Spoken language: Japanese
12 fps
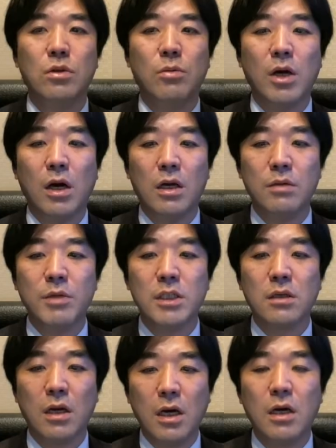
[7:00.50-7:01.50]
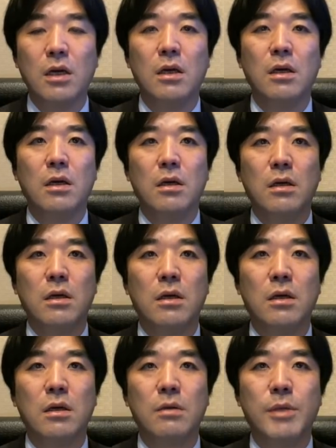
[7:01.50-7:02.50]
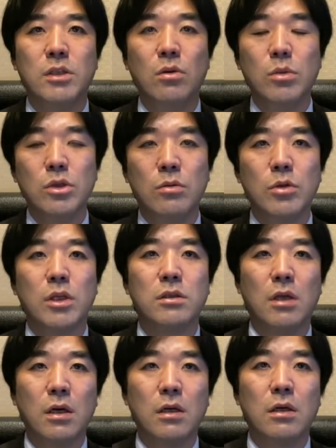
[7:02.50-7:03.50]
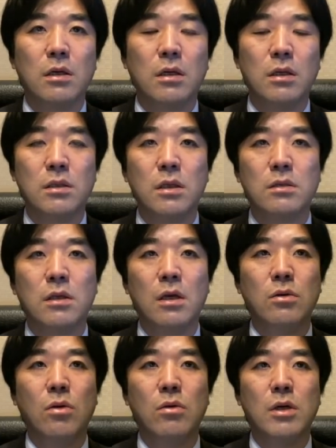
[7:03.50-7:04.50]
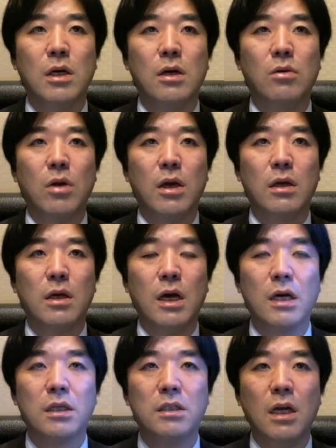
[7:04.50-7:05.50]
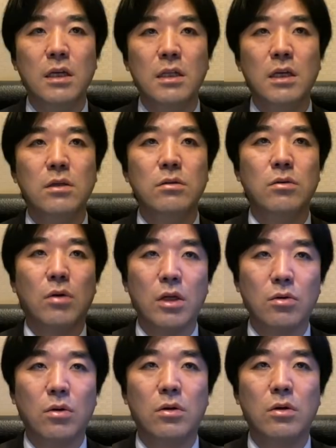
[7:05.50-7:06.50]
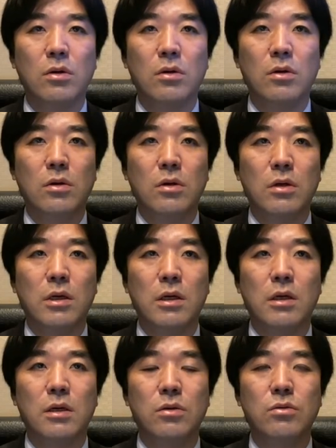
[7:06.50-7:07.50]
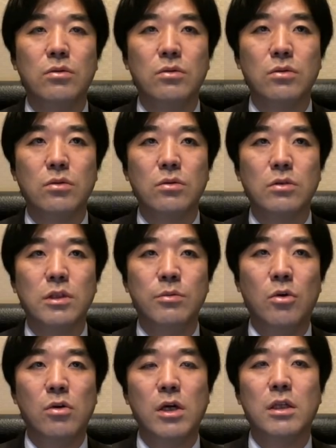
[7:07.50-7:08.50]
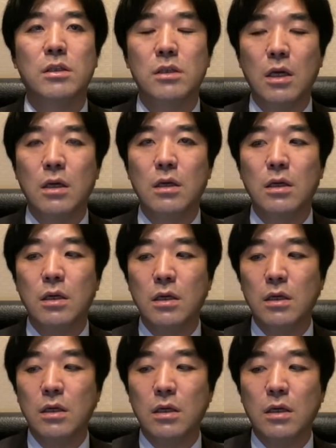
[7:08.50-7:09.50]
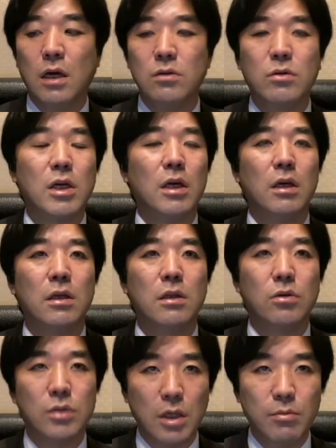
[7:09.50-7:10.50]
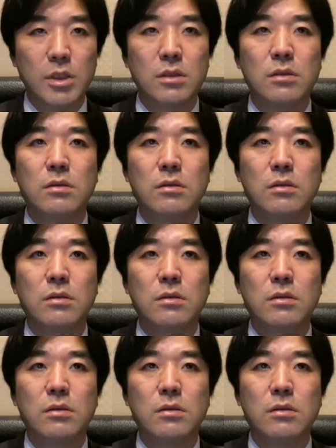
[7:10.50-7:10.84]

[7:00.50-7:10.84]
もかかりますから、まあ、そもそもですね、節減効果がこれ期待できるのかという疑問がですね、あるわけでございます。